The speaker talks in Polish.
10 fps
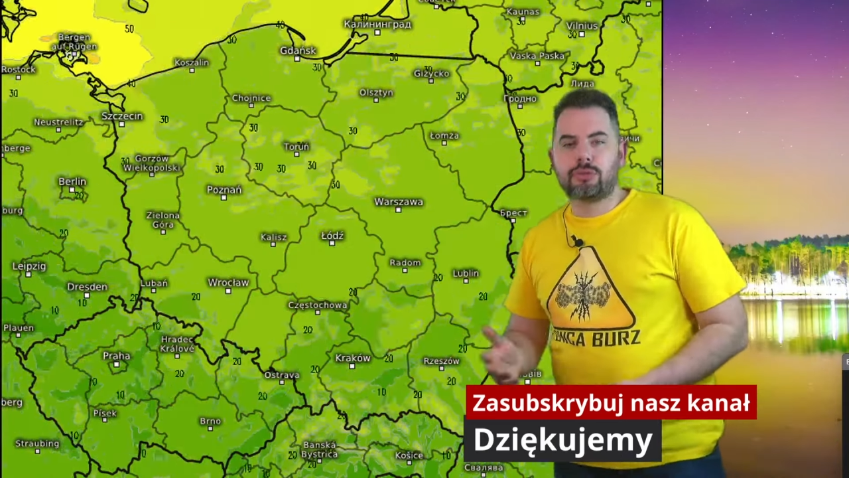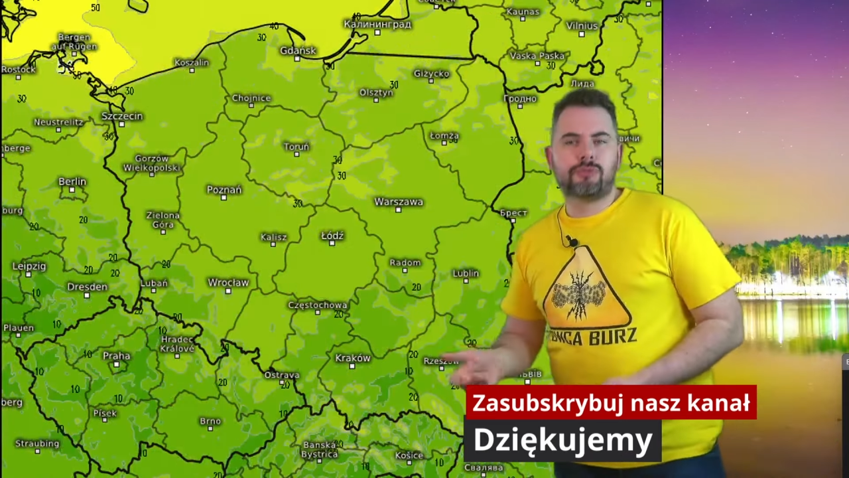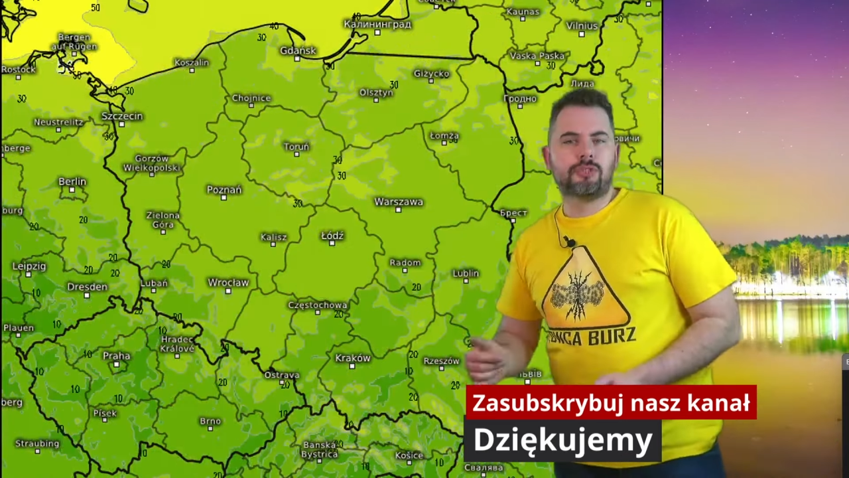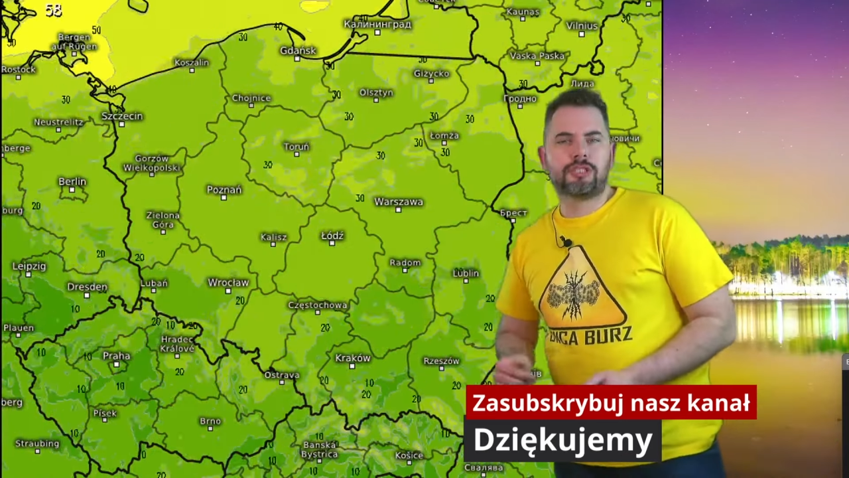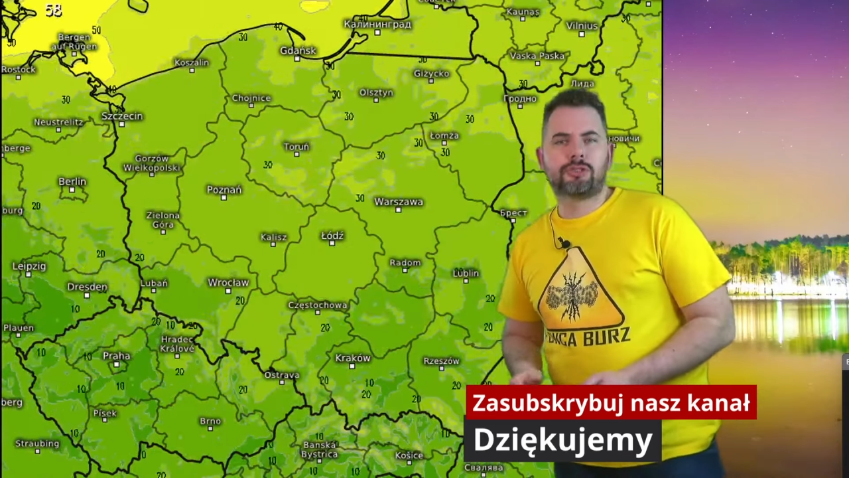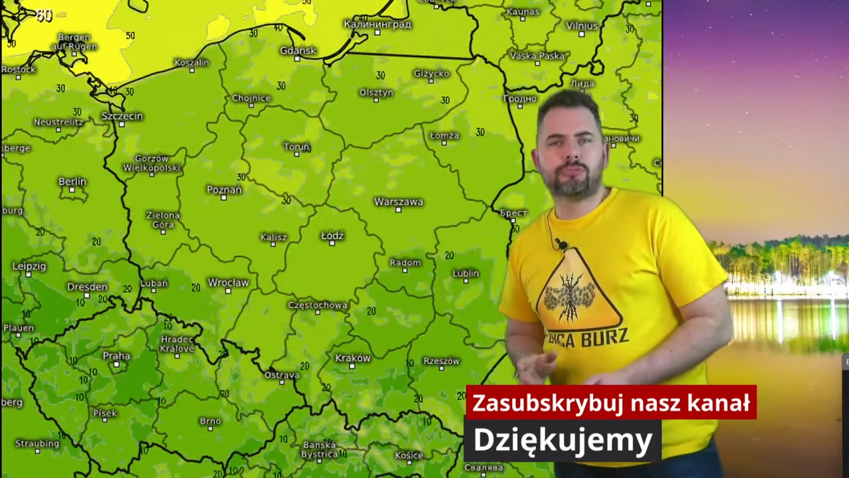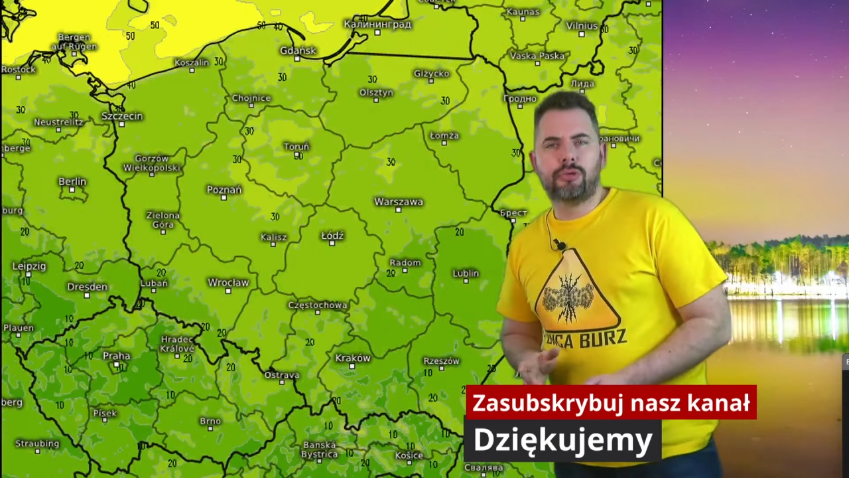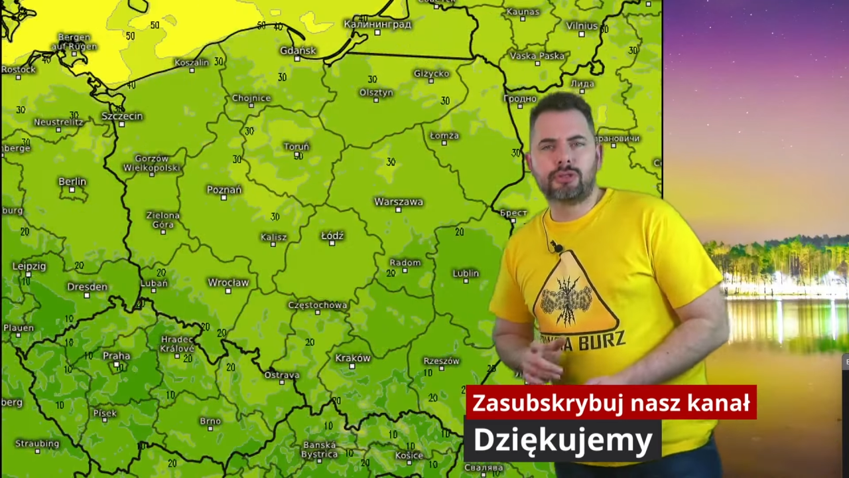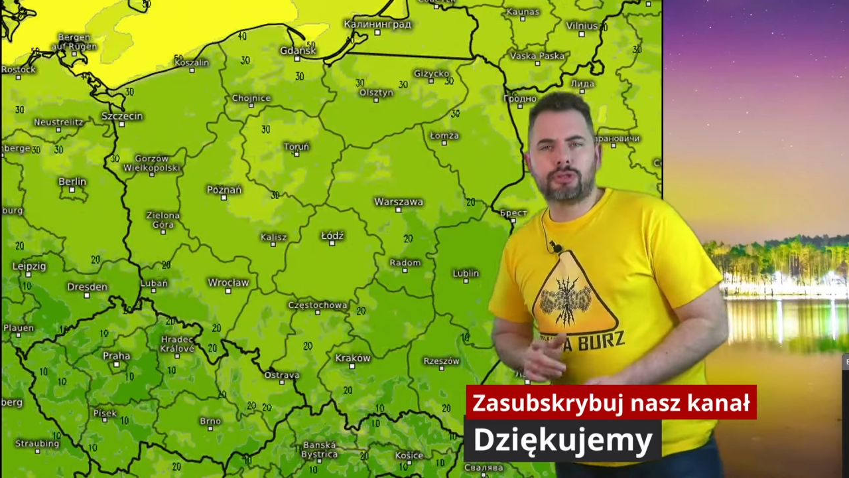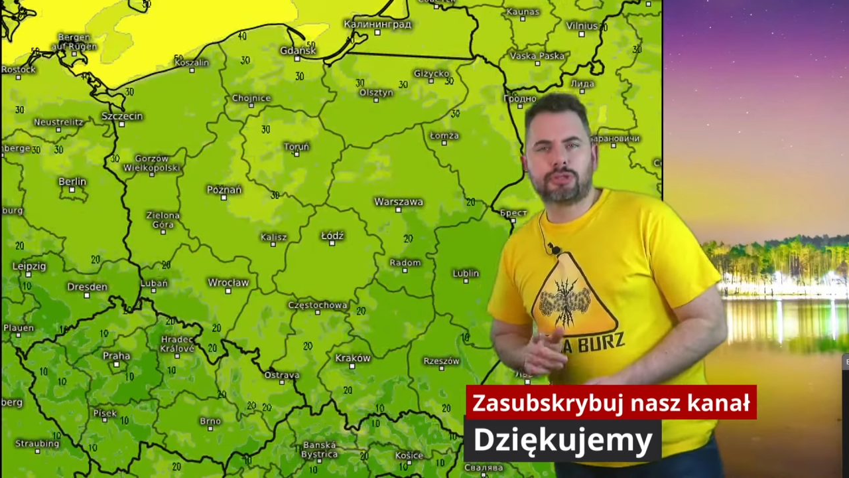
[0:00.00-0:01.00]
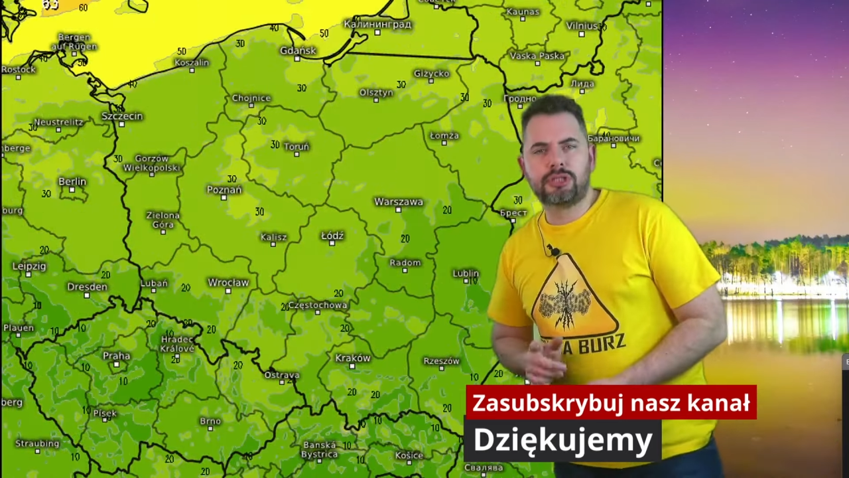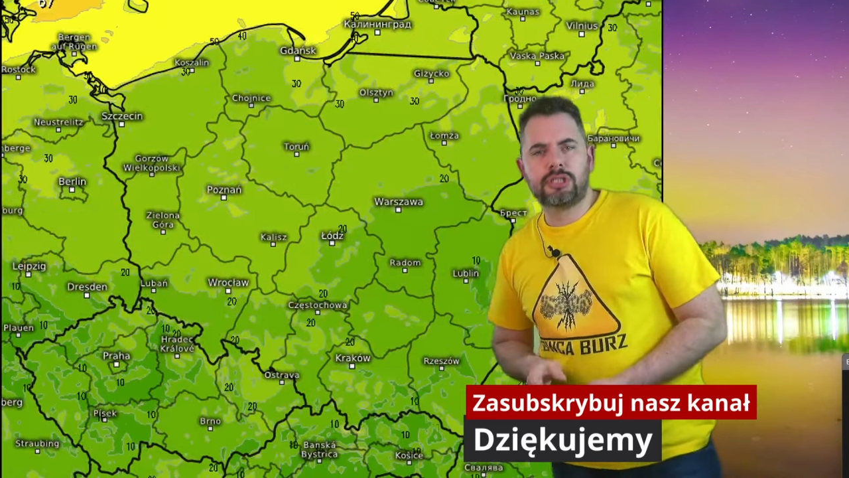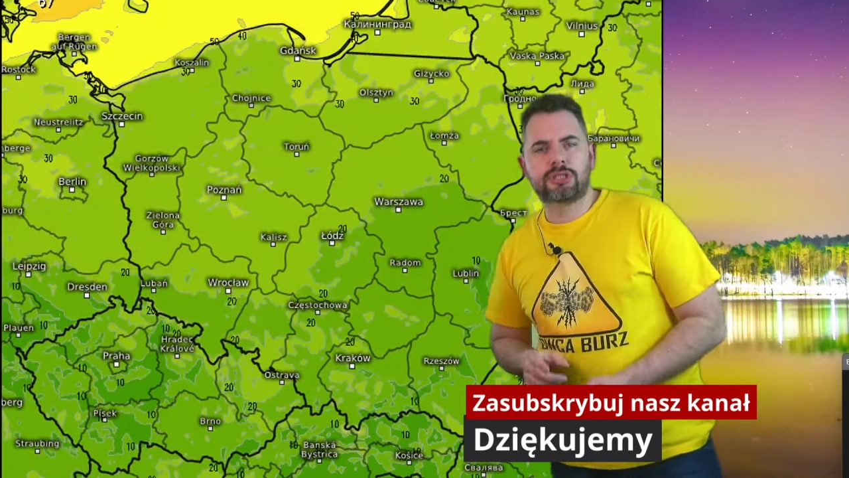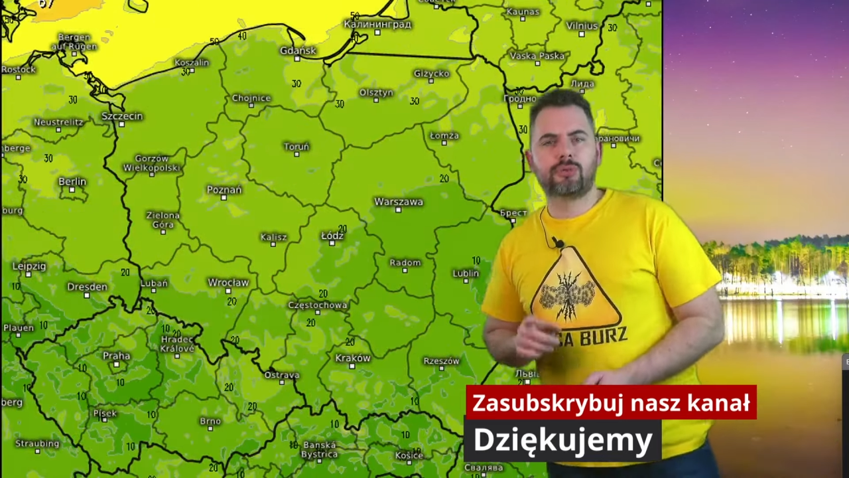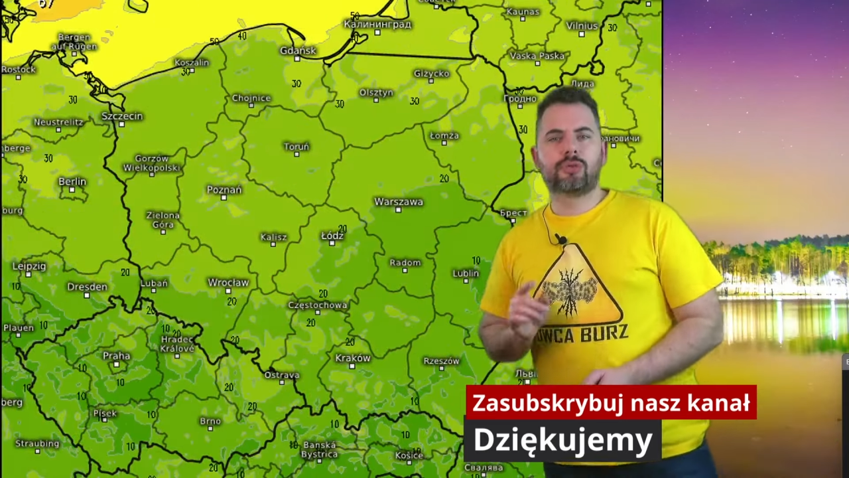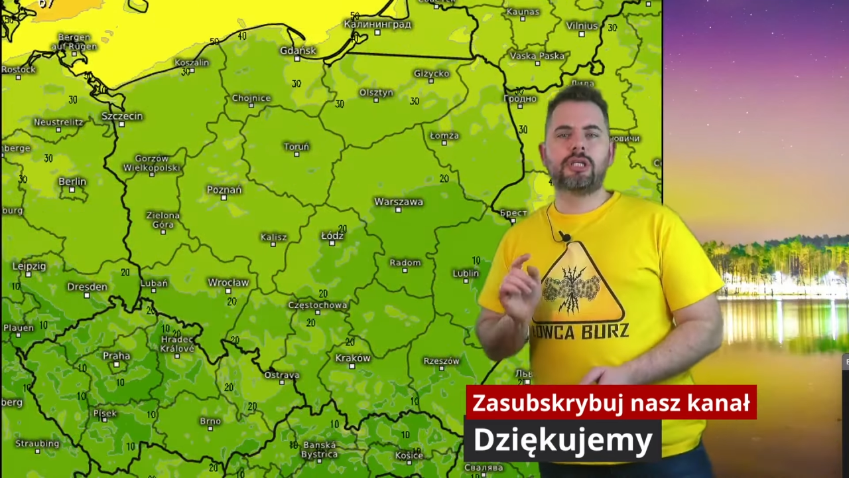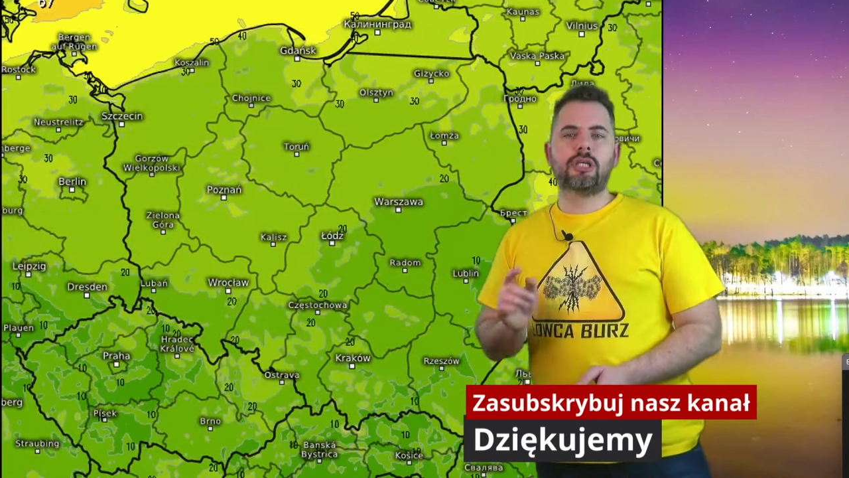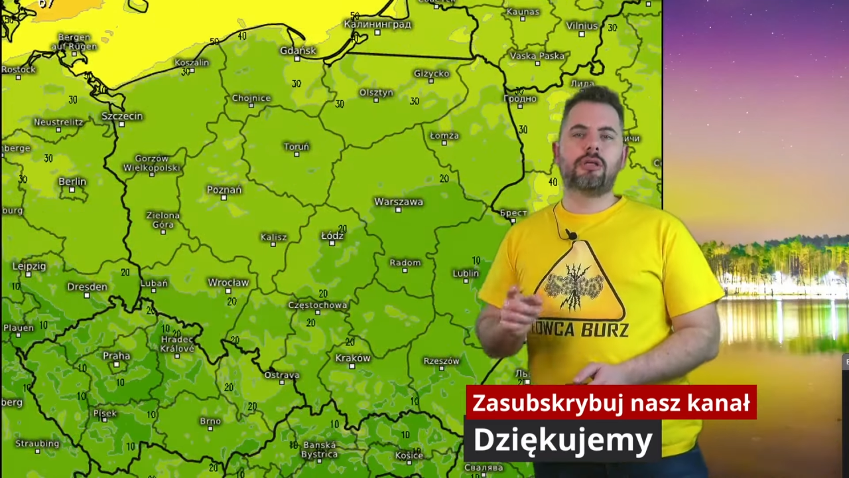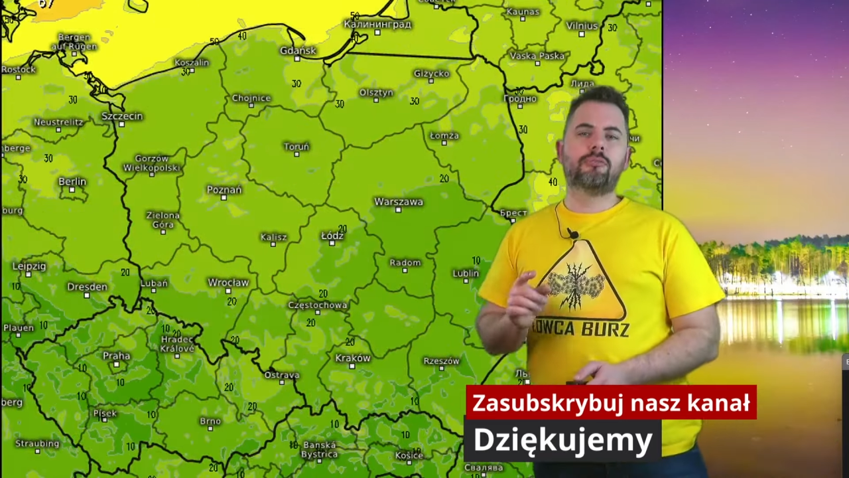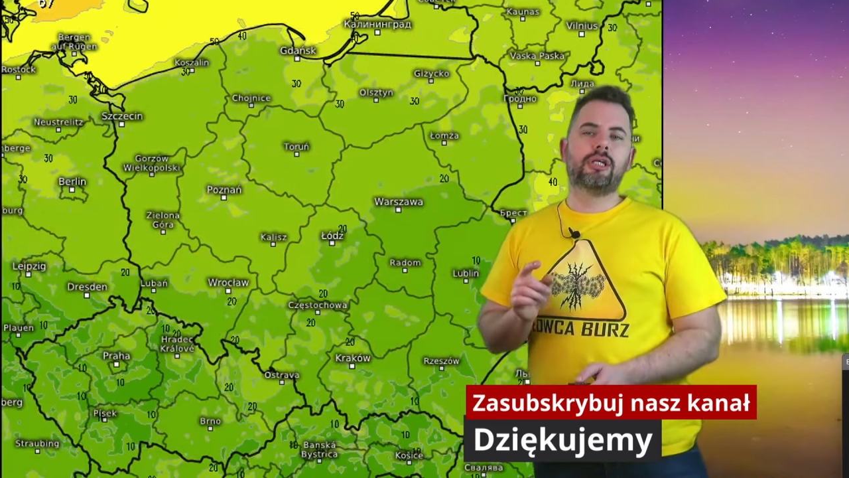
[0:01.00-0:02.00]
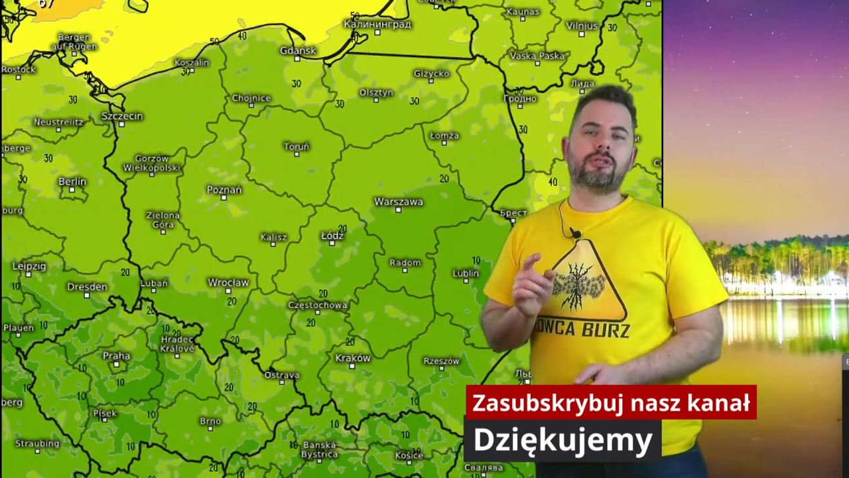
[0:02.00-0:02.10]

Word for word: 20 bądź 30 km